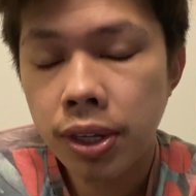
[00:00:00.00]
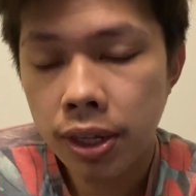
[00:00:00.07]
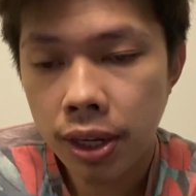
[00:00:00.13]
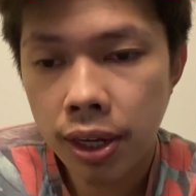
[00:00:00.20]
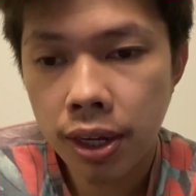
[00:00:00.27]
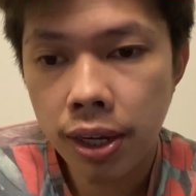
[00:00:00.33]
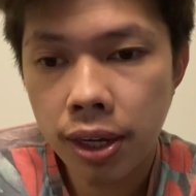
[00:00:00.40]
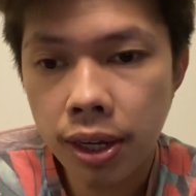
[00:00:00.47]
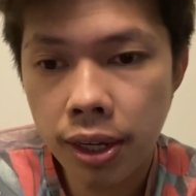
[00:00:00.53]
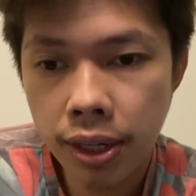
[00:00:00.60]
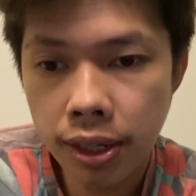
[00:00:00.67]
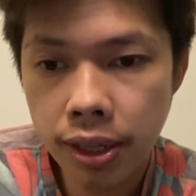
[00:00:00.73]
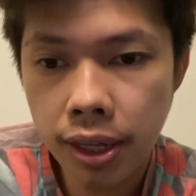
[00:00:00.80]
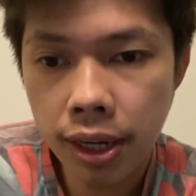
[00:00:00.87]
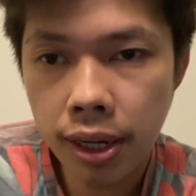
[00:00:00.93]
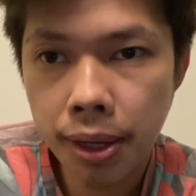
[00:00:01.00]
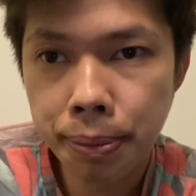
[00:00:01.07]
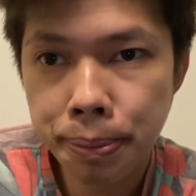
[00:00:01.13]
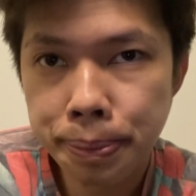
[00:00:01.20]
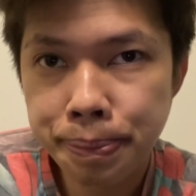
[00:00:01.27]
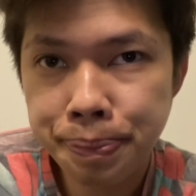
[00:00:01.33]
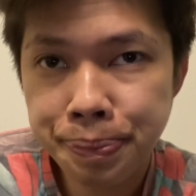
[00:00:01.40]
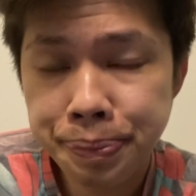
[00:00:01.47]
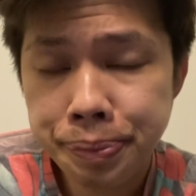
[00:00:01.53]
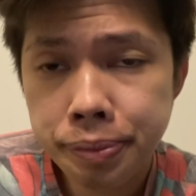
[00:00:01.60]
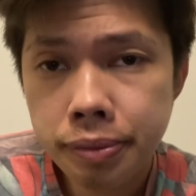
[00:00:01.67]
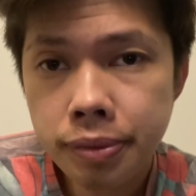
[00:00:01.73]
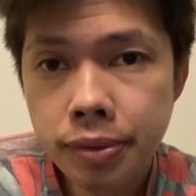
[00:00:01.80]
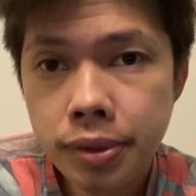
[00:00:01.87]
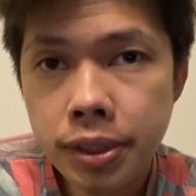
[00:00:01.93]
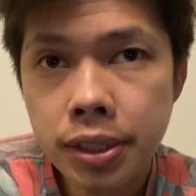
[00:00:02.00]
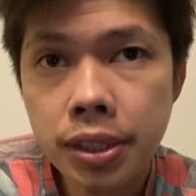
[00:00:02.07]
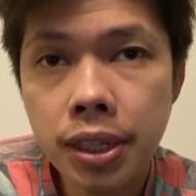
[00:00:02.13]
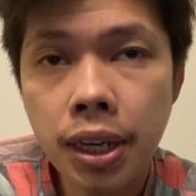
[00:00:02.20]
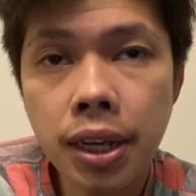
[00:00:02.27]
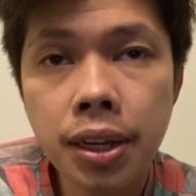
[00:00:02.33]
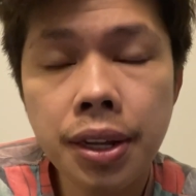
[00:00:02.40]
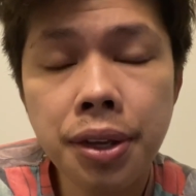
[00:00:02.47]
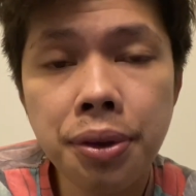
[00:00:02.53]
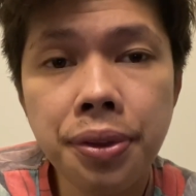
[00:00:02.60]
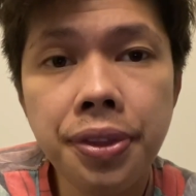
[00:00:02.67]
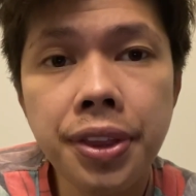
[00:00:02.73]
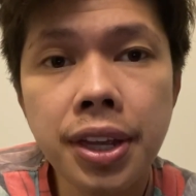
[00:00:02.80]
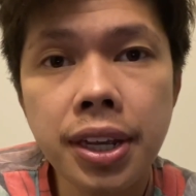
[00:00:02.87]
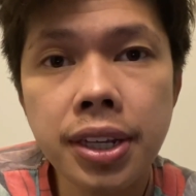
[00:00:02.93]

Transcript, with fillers: Uh, and um the good thing